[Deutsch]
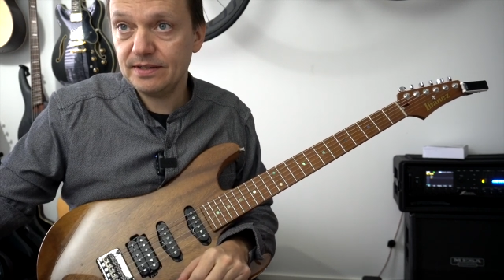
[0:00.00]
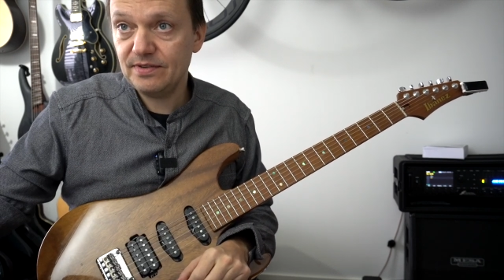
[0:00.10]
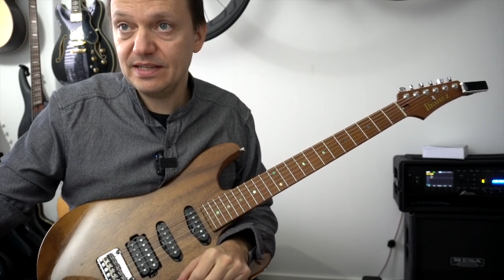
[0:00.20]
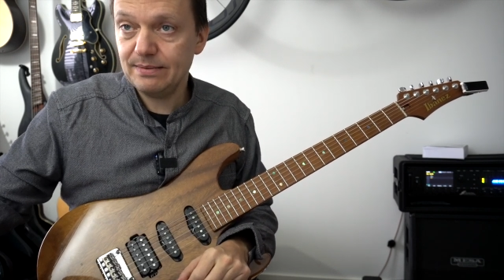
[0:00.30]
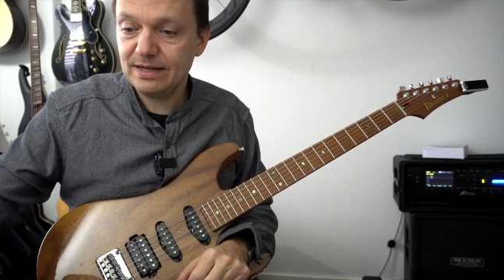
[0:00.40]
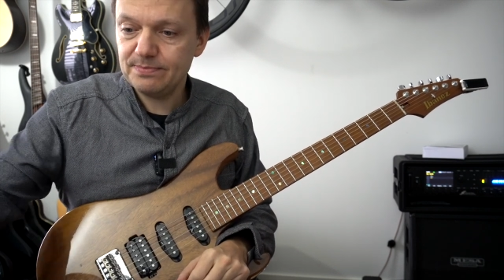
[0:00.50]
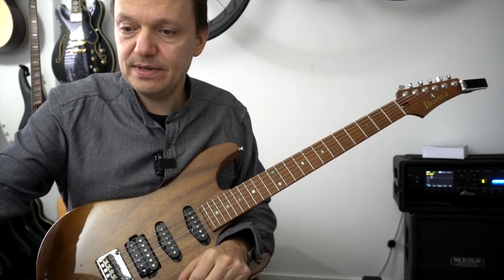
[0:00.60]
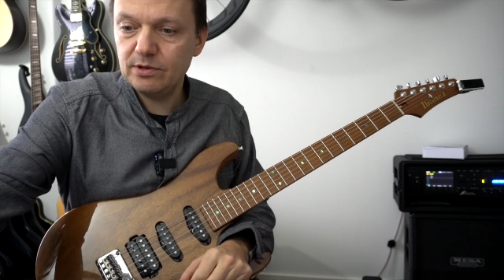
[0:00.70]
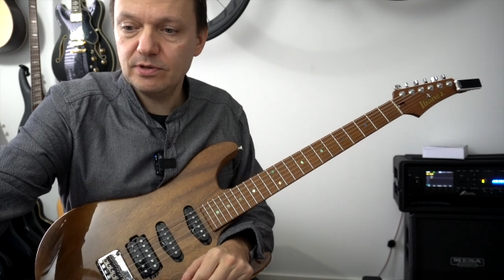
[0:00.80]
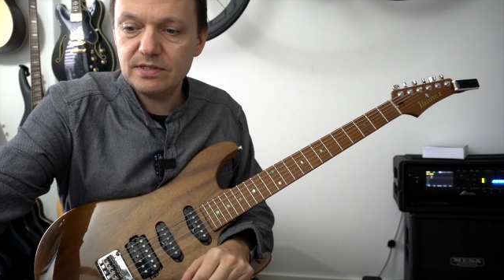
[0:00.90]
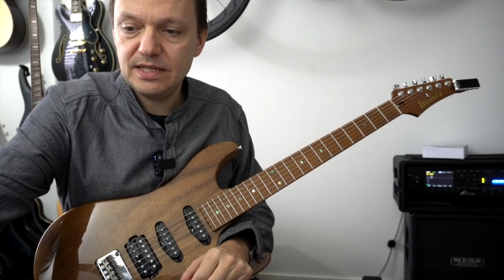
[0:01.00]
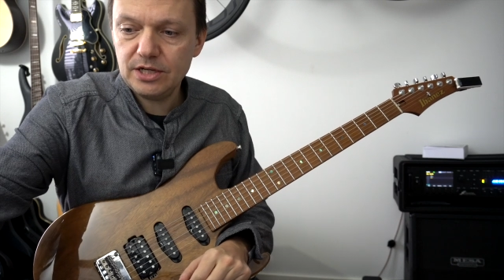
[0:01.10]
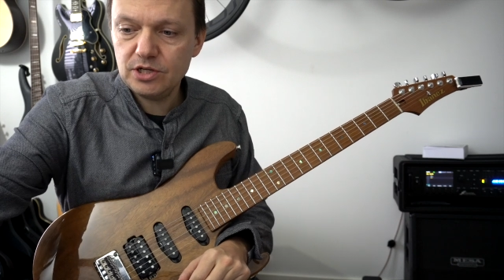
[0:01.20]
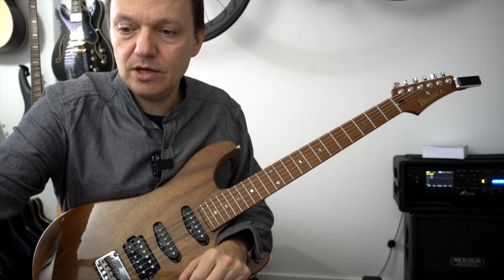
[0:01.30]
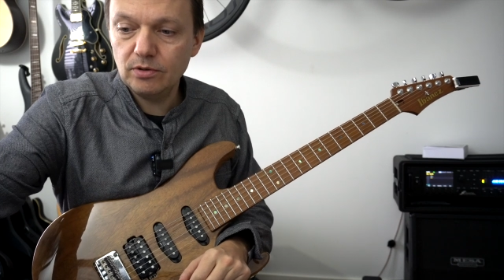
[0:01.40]
Deswegen gehen wir jetzt mal hier kurz in die
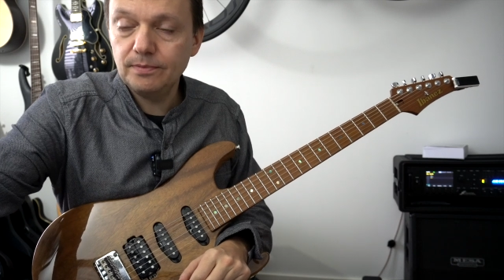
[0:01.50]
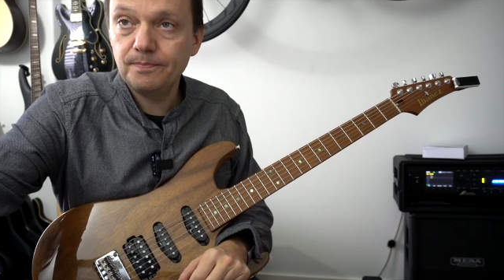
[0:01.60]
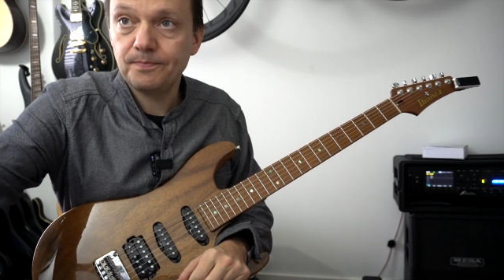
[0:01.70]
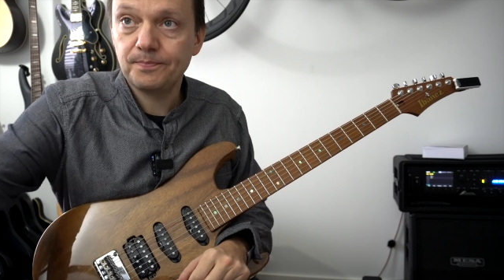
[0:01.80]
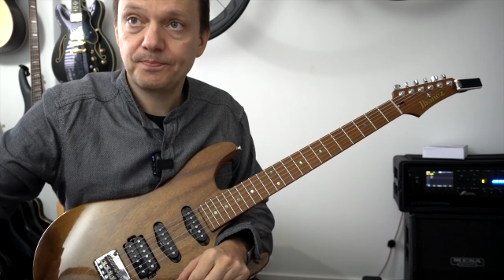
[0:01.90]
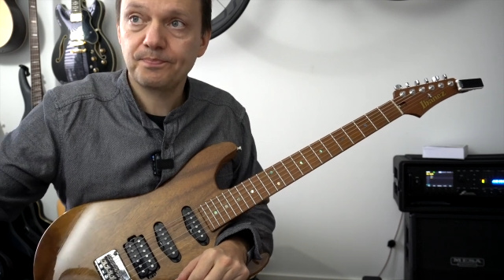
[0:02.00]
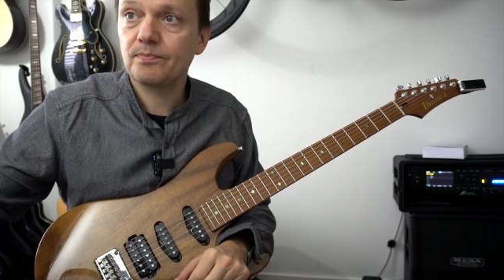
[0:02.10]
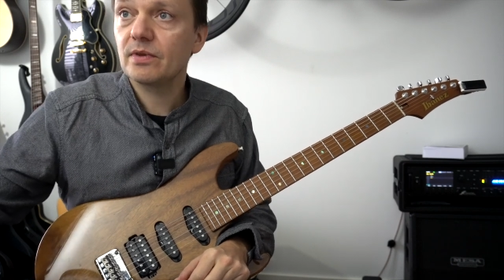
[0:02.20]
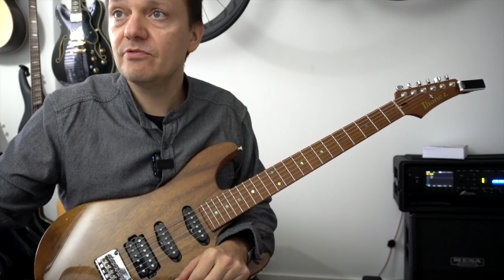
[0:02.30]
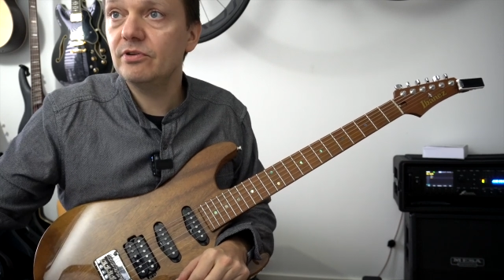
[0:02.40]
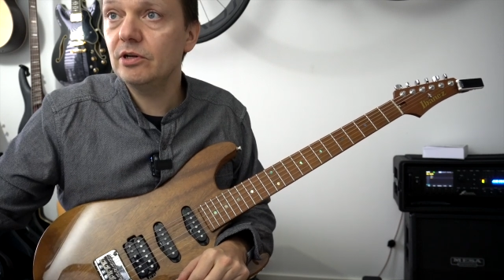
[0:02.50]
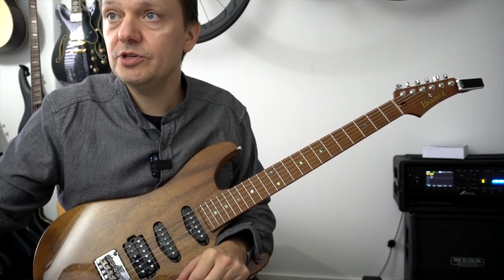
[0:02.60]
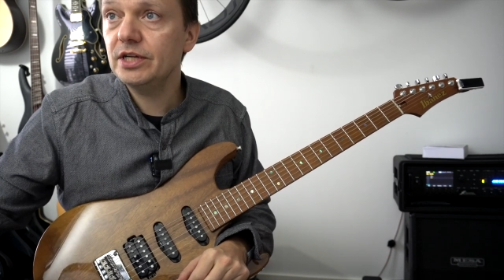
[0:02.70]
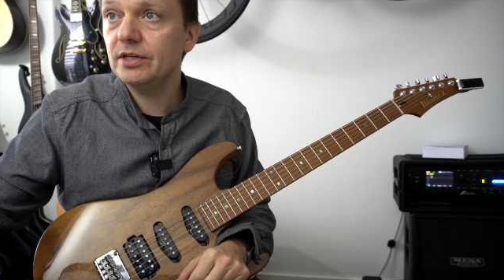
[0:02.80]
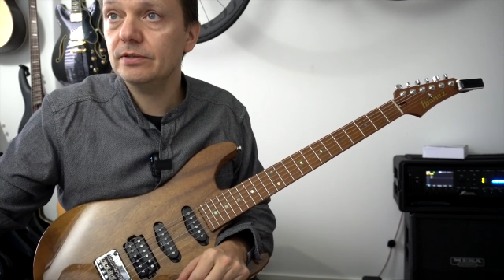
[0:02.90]
Einstellungen von
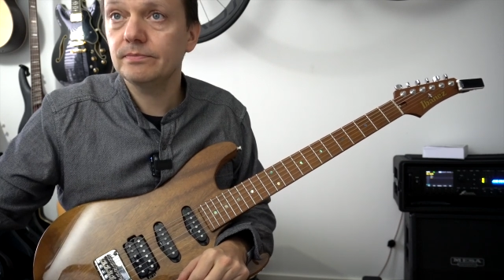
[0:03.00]
Logic.